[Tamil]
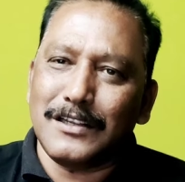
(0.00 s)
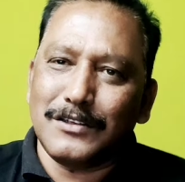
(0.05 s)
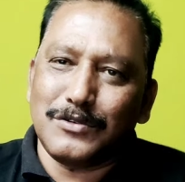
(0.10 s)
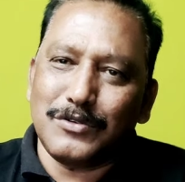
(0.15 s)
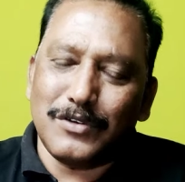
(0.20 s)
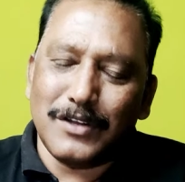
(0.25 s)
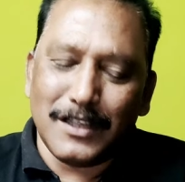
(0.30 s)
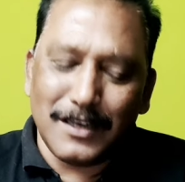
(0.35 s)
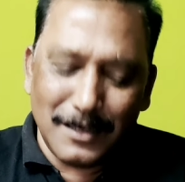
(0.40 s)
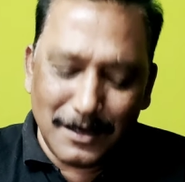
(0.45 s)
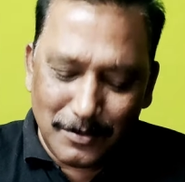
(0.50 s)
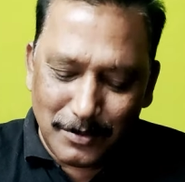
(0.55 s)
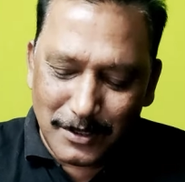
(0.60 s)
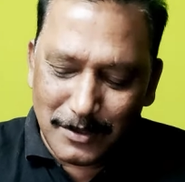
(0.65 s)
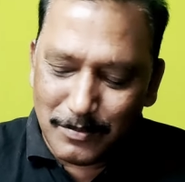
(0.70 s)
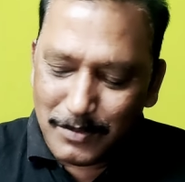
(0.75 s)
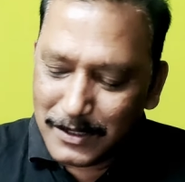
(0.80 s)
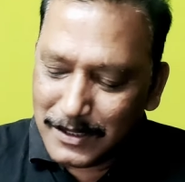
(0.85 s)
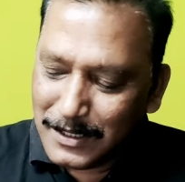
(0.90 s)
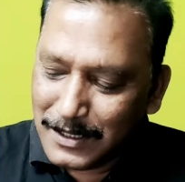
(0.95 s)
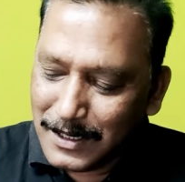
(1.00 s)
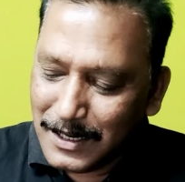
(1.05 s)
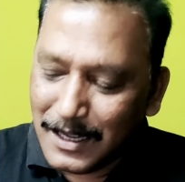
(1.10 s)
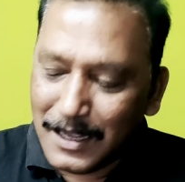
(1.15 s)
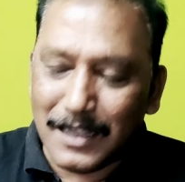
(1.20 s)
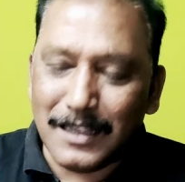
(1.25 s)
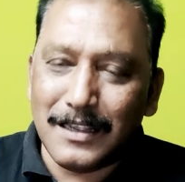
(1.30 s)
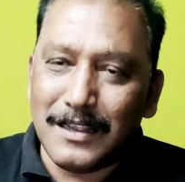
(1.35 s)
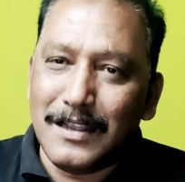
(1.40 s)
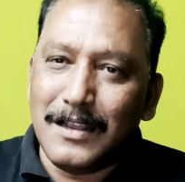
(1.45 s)
என்ன சொன்னார் அப்படின்னு பார்த்தீங்கன்னா
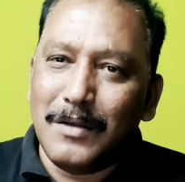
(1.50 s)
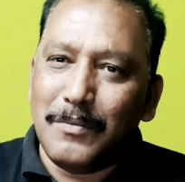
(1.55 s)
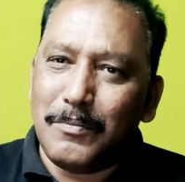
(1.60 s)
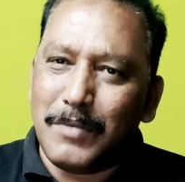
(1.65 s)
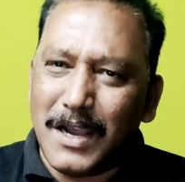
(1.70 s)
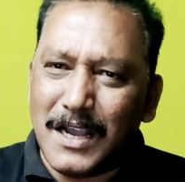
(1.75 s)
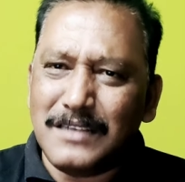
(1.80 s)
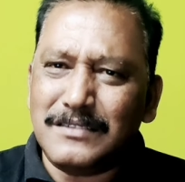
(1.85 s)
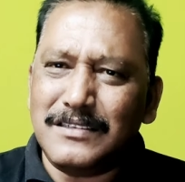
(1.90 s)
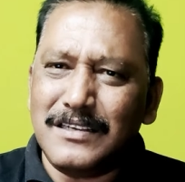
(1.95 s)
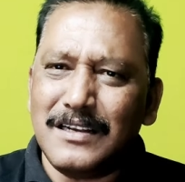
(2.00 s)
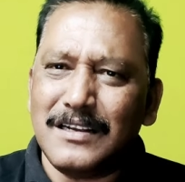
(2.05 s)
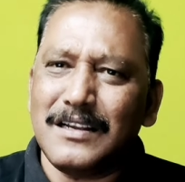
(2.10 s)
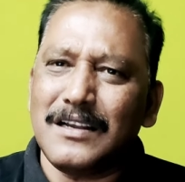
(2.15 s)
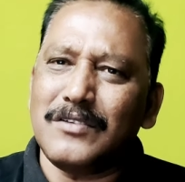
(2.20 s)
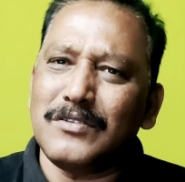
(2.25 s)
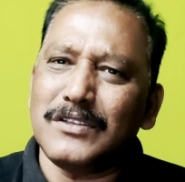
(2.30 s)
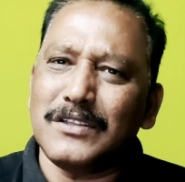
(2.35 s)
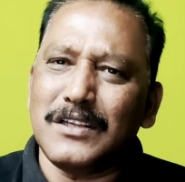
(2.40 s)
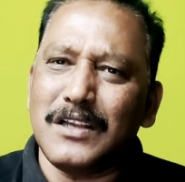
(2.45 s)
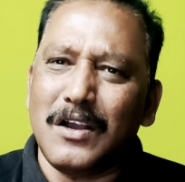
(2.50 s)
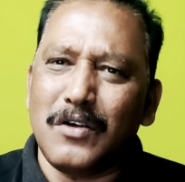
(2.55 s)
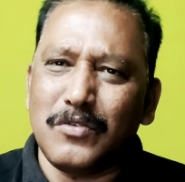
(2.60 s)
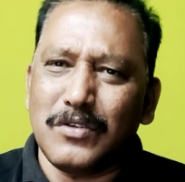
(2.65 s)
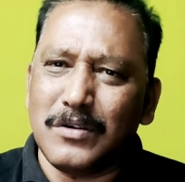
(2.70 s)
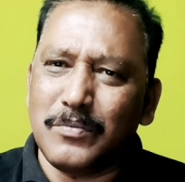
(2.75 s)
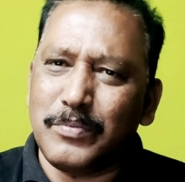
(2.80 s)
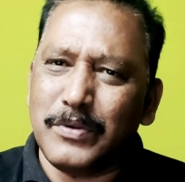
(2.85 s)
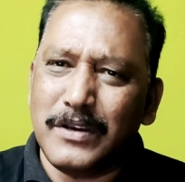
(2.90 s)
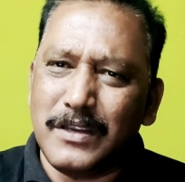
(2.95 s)
பாஜக வந்து
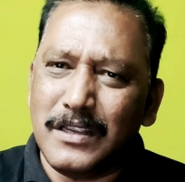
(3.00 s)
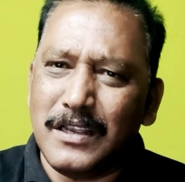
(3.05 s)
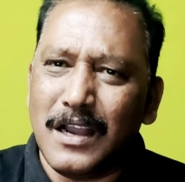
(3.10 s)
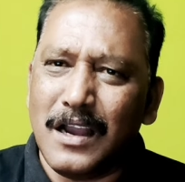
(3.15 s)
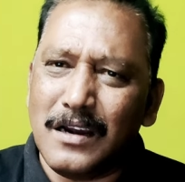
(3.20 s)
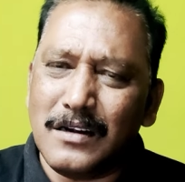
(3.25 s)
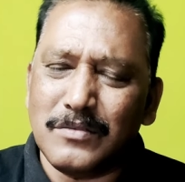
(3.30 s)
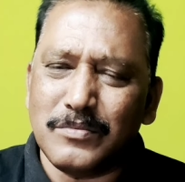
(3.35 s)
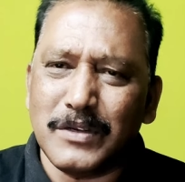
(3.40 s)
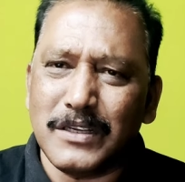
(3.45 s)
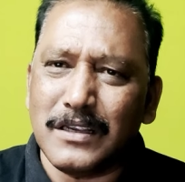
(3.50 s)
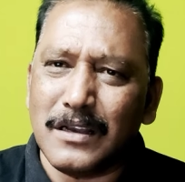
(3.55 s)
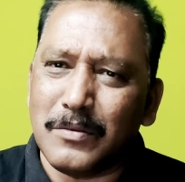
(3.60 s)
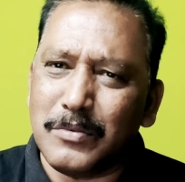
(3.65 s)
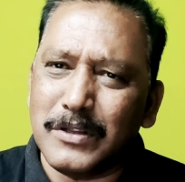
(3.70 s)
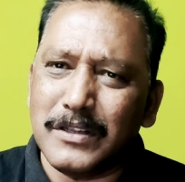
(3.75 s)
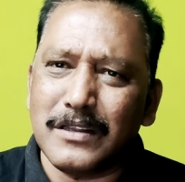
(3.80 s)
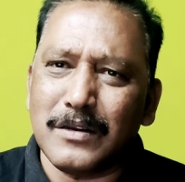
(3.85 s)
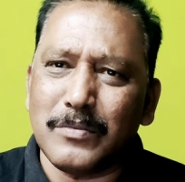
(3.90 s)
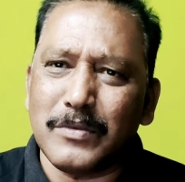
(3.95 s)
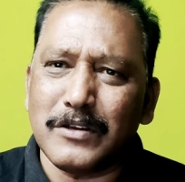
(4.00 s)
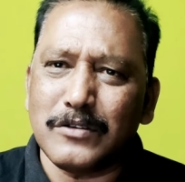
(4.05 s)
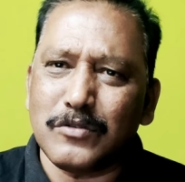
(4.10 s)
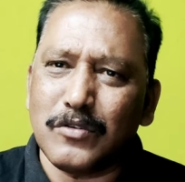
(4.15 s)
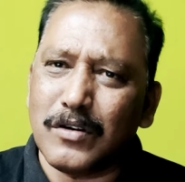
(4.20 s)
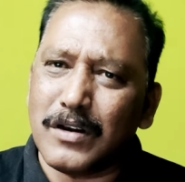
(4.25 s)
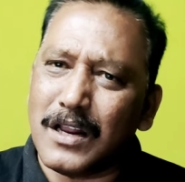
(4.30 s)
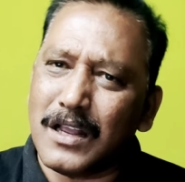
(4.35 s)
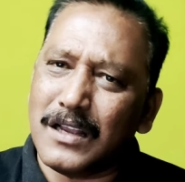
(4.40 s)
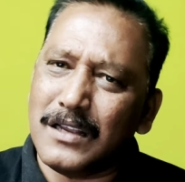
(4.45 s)
அவங்க பெரிய ஆளுமை அப்படிங்கிற மாதிரி
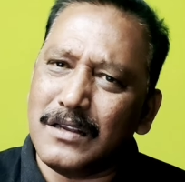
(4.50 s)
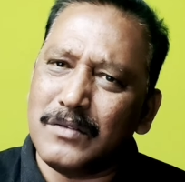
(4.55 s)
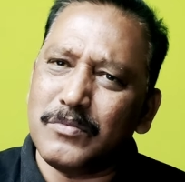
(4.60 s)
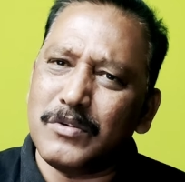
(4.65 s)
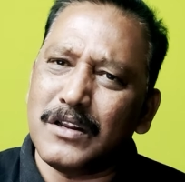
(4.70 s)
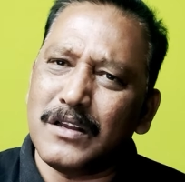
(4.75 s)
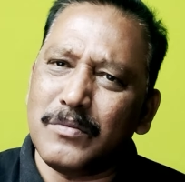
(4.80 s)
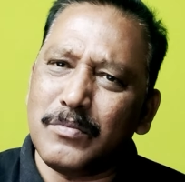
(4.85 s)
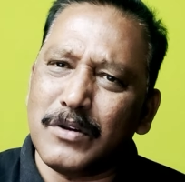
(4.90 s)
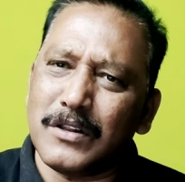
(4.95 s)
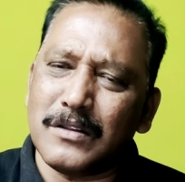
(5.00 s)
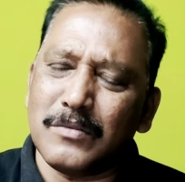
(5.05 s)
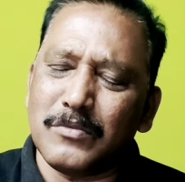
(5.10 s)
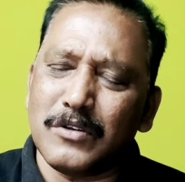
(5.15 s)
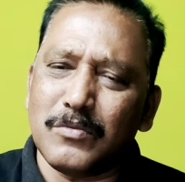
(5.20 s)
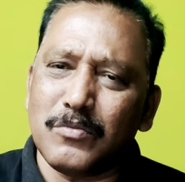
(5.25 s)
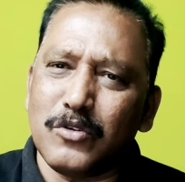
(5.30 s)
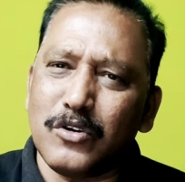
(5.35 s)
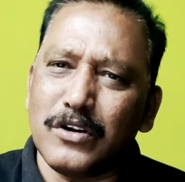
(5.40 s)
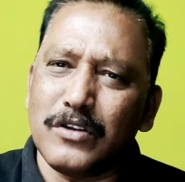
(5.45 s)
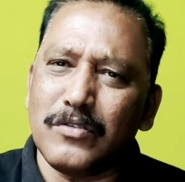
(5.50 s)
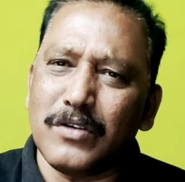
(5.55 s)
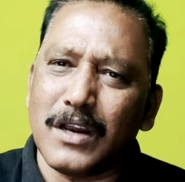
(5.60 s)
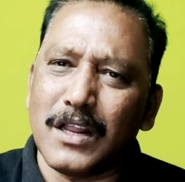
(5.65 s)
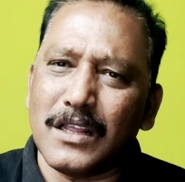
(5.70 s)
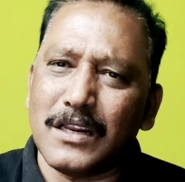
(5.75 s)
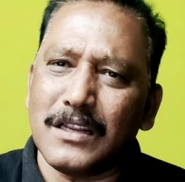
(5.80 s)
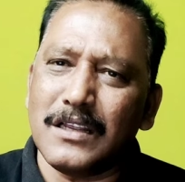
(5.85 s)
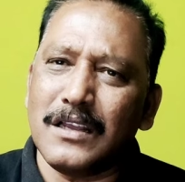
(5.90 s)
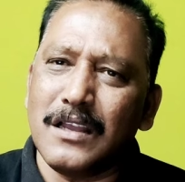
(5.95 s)
சொல்கிறாங்க இப்போ பிரதமர் மோடி
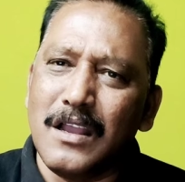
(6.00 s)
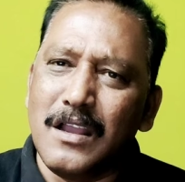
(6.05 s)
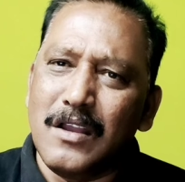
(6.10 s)
வராரு